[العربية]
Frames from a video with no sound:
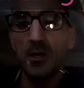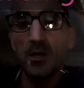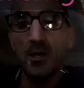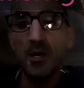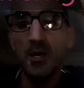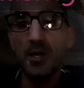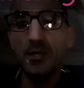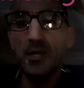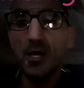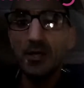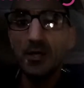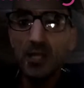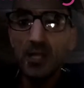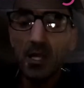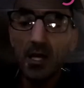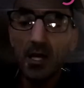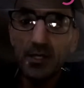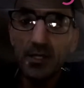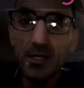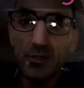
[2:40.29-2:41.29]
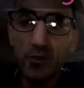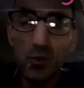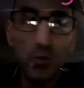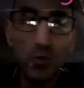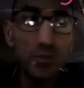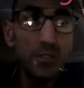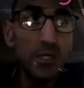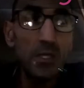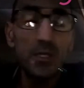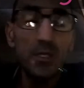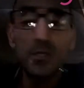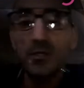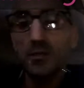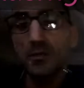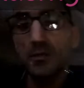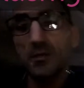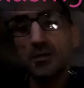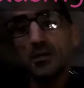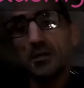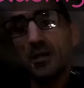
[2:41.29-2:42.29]
حنا هذه القناه خوتي
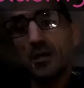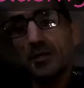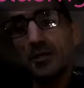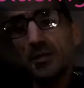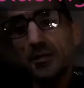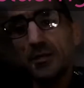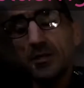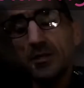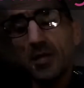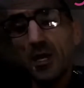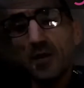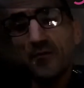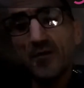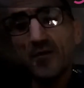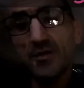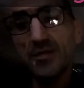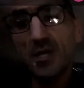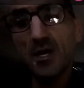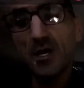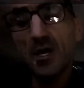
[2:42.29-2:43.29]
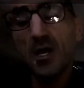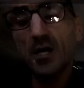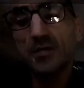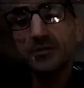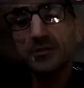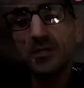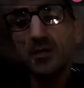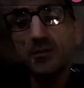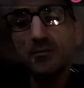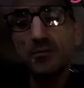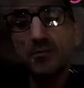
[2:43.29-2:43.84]
راني فاتحها اكثر